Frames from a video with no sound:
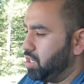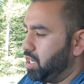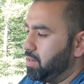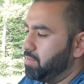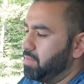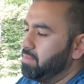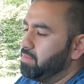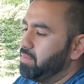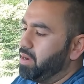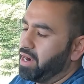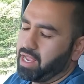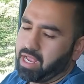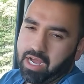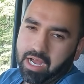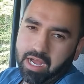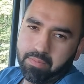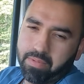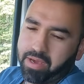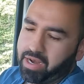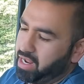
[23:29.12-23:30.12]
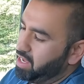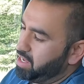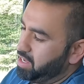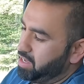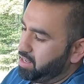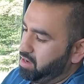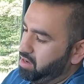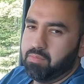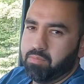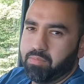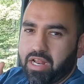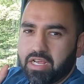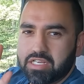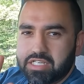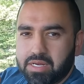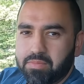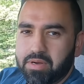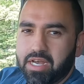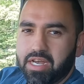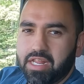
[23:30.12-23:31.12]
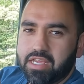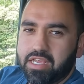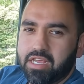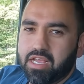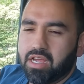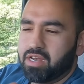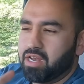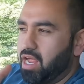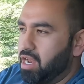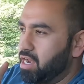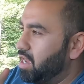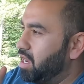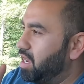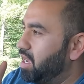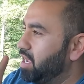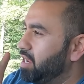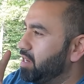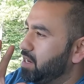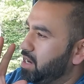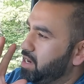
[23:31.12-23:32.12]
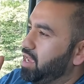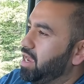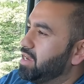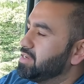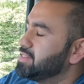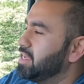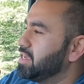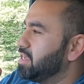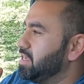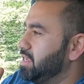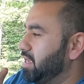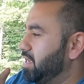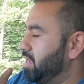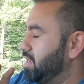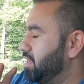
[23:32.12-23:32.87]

अभी मन कहाँ भरा है यार ब्रश हमने नहीं किया ना नहाए ना नाश्ता किया